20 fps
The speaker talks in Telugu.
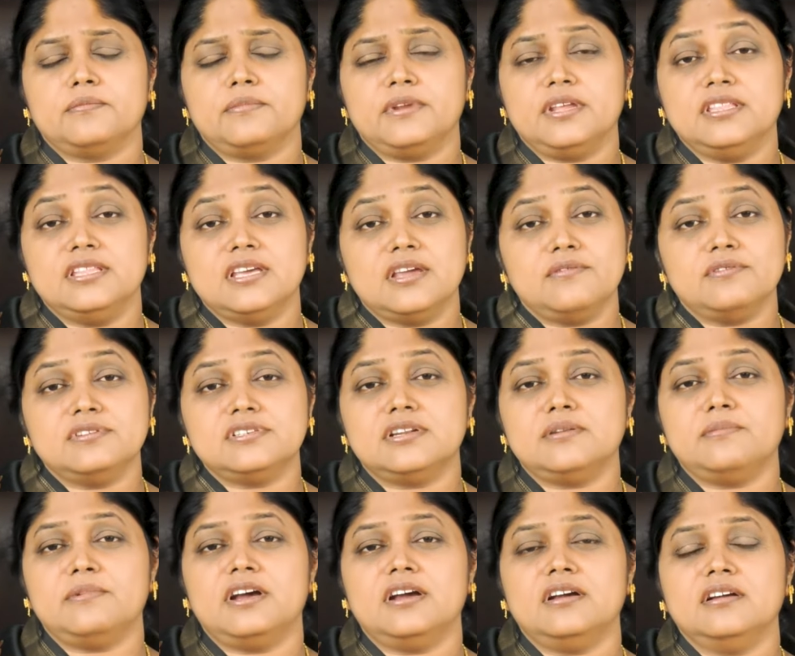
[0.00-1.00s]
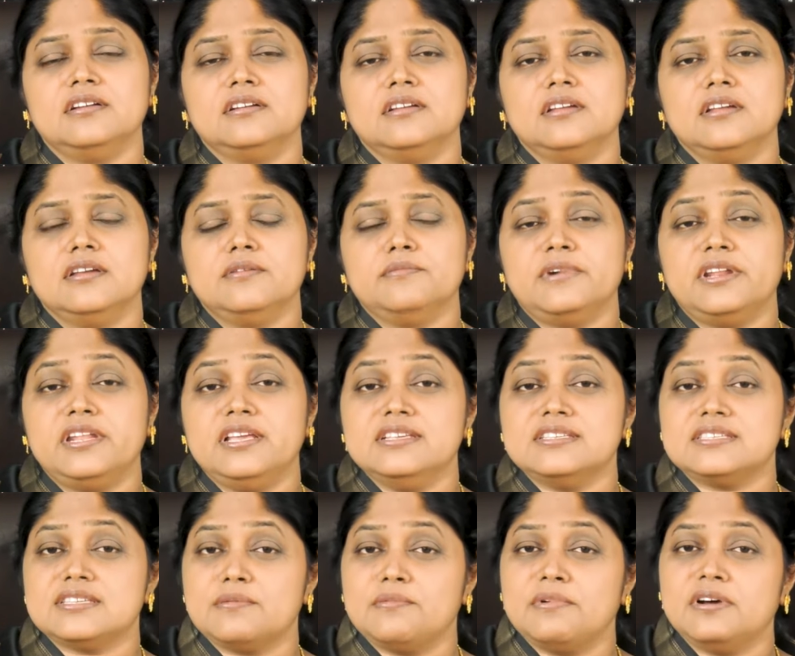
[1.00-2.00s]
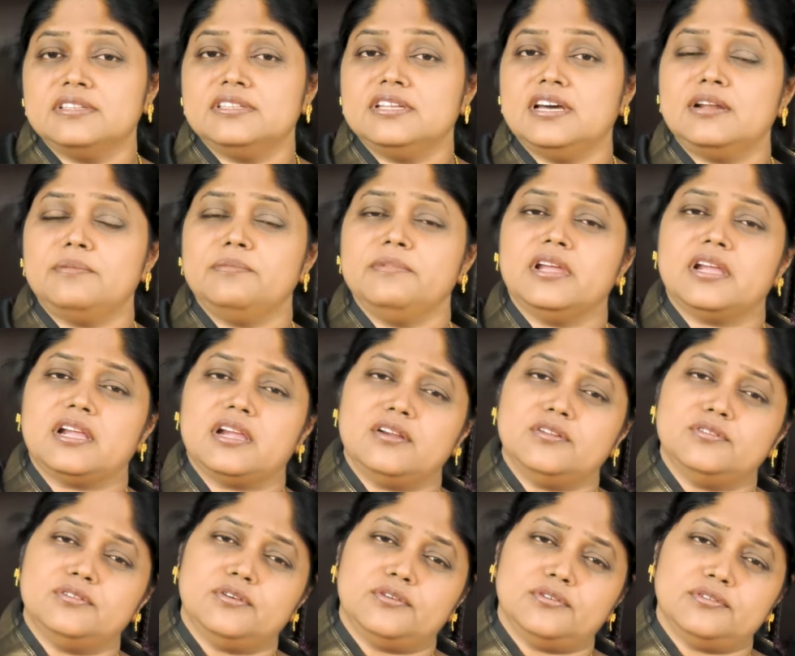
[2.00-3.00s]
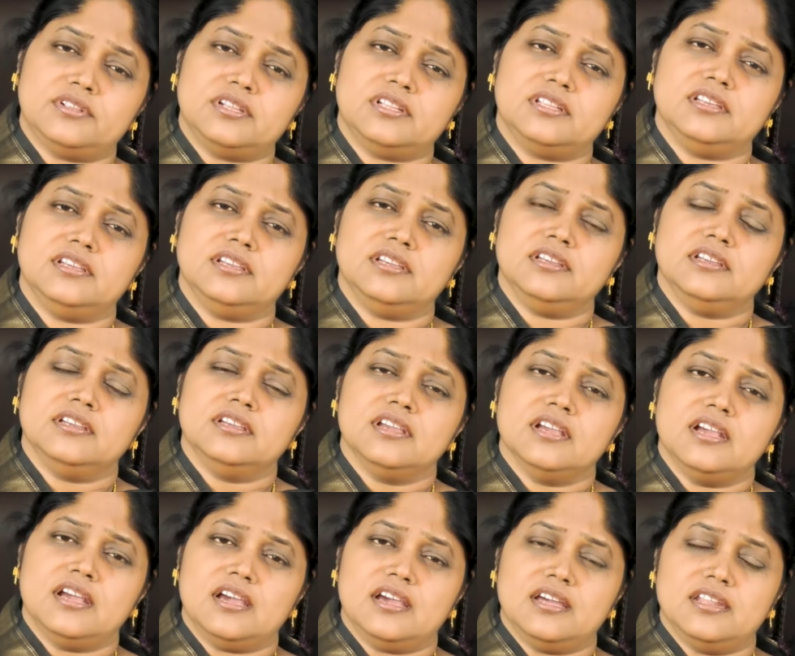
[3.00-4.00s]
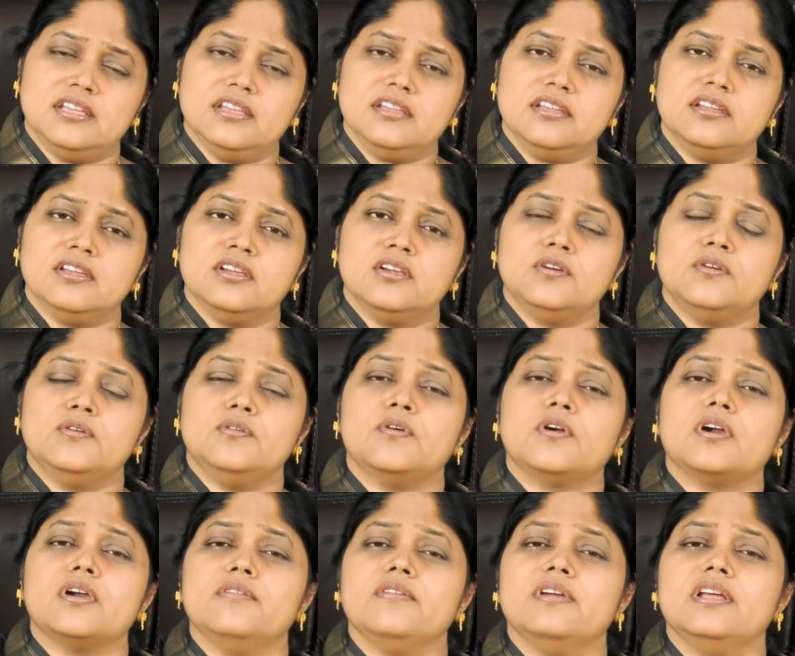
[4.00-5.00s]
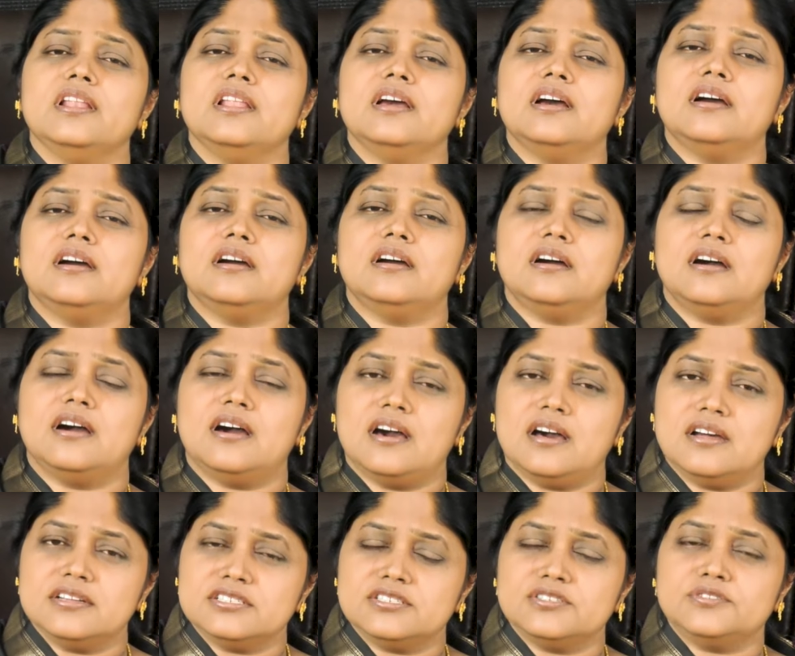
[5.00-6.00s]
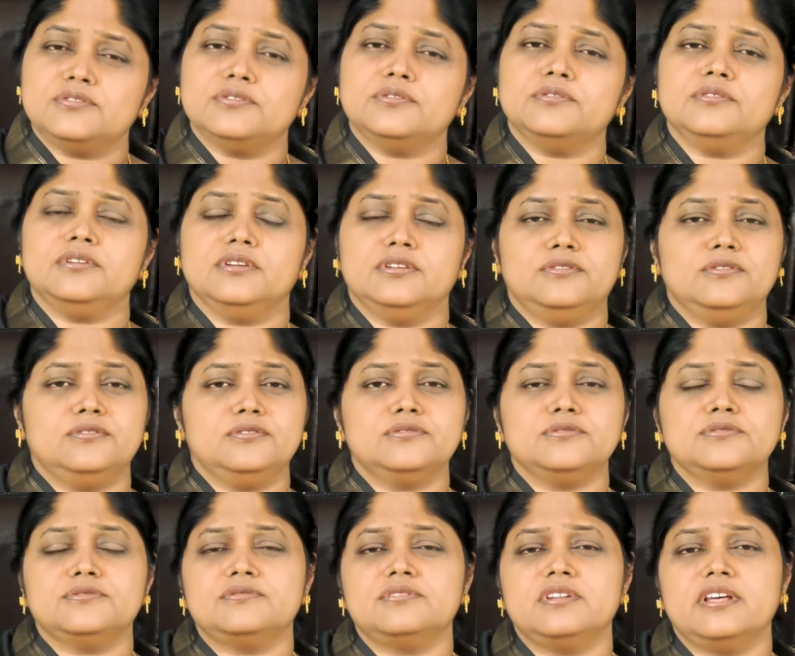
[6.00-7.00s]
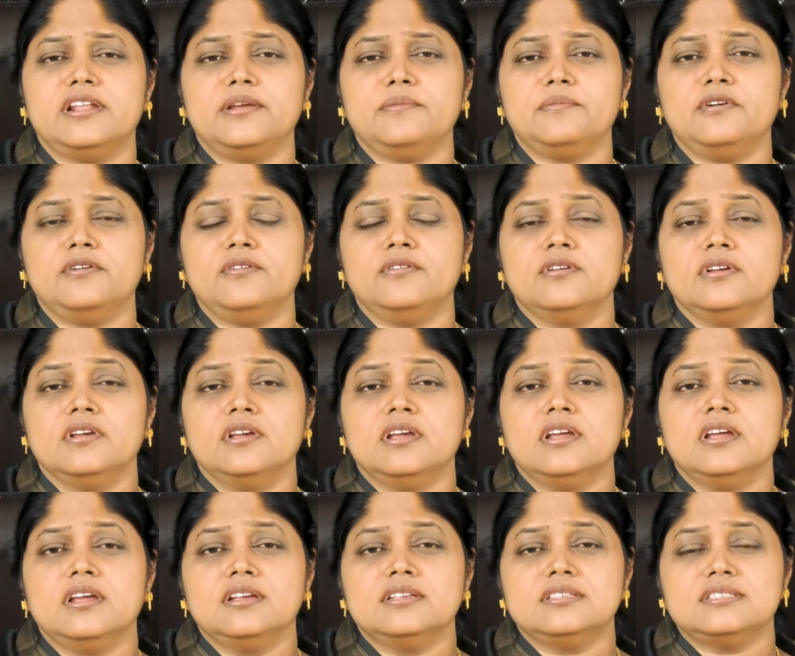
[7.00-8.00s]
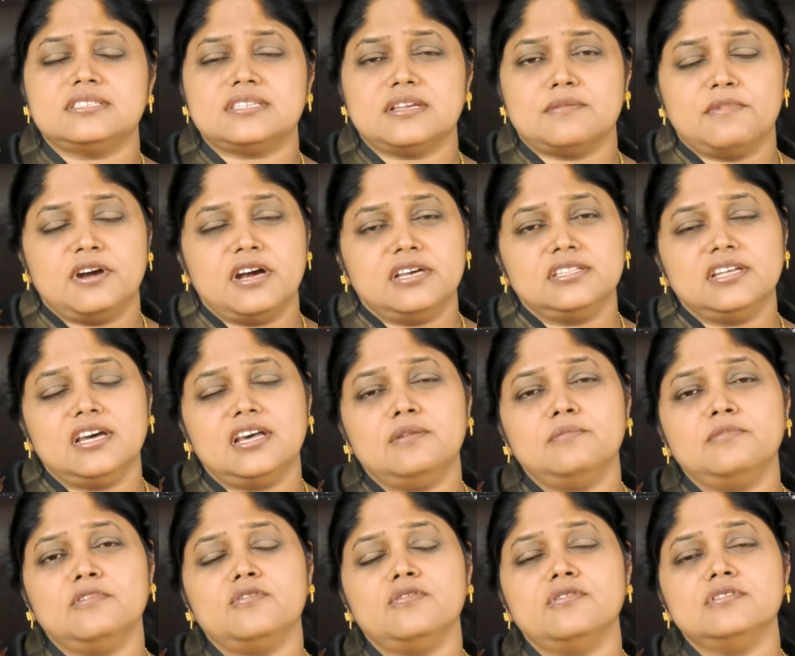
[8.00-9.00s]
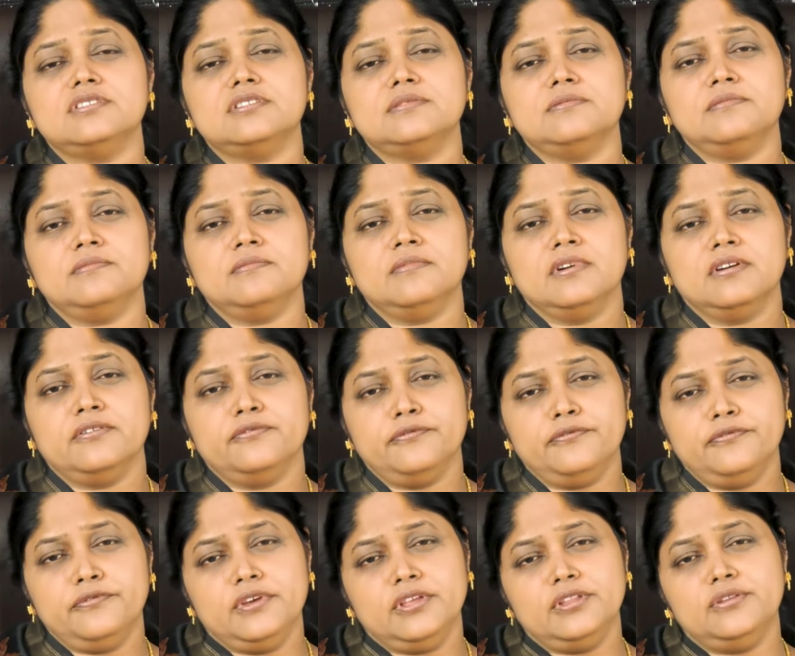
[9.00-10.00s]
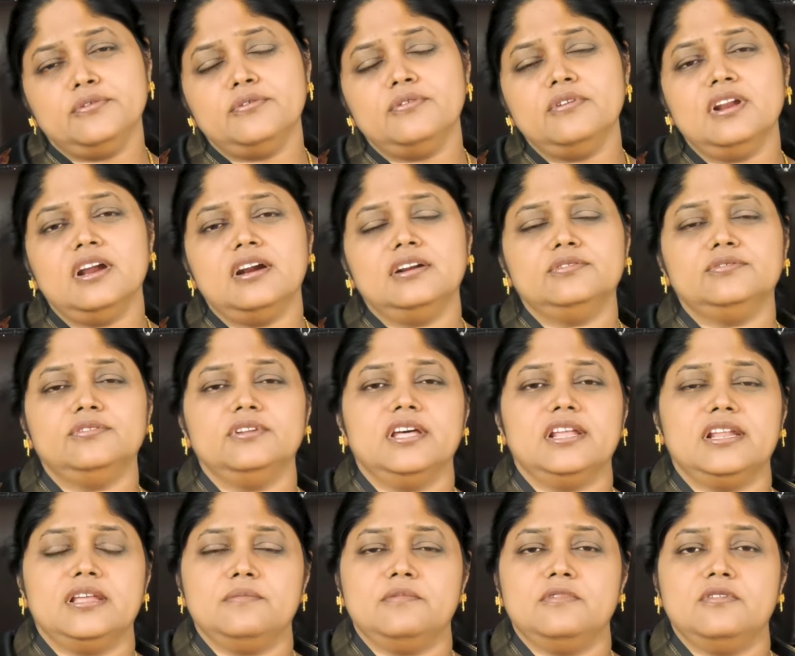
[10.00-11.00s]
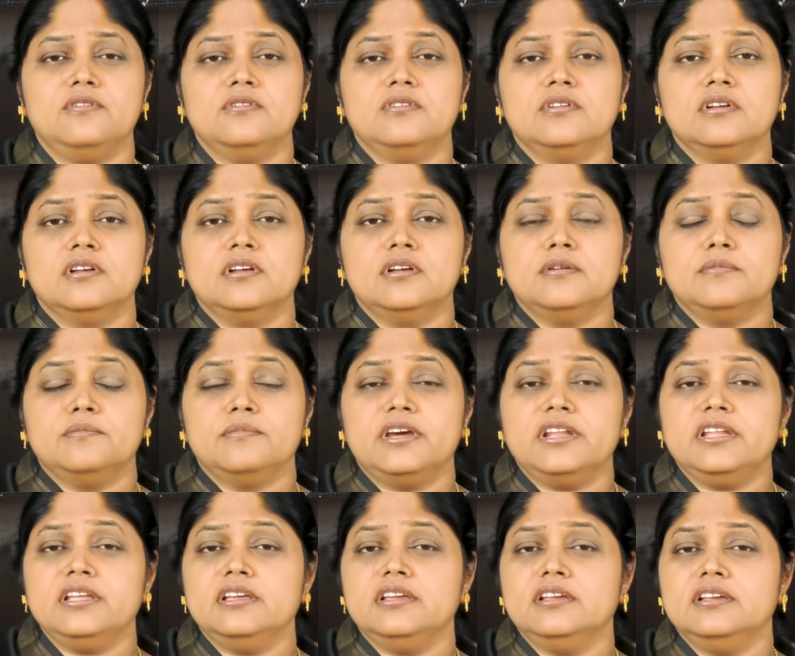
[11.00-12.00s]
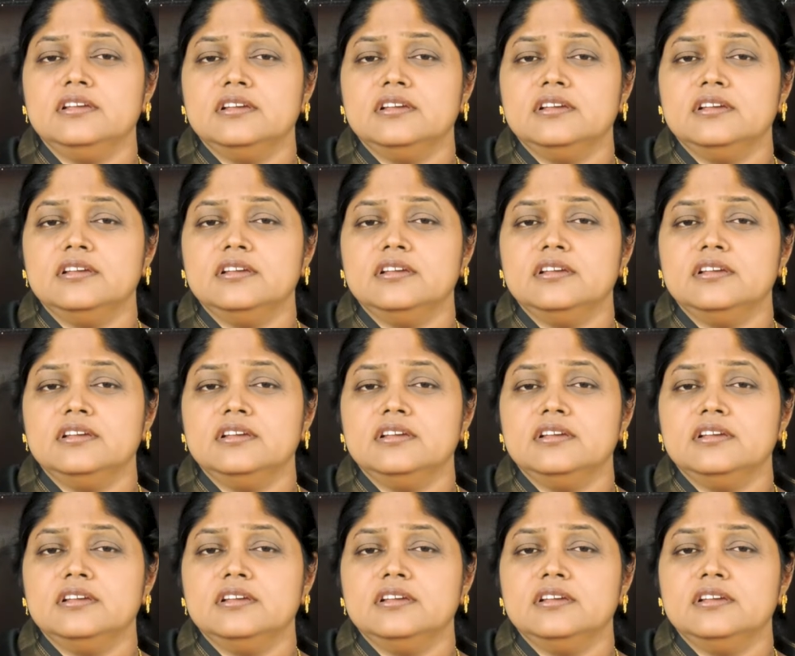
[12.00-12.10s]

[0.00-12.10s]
ప్రియ దైవజనమా మరి ఈ సమాధానం ఎక్కడ దొరుకుతుంది అని ఒకవేళ ఆశతో ఎదురు చూస్తున్నారేమో సమాధానం కోసం వెదుకులాడుతున్నారేమో మరి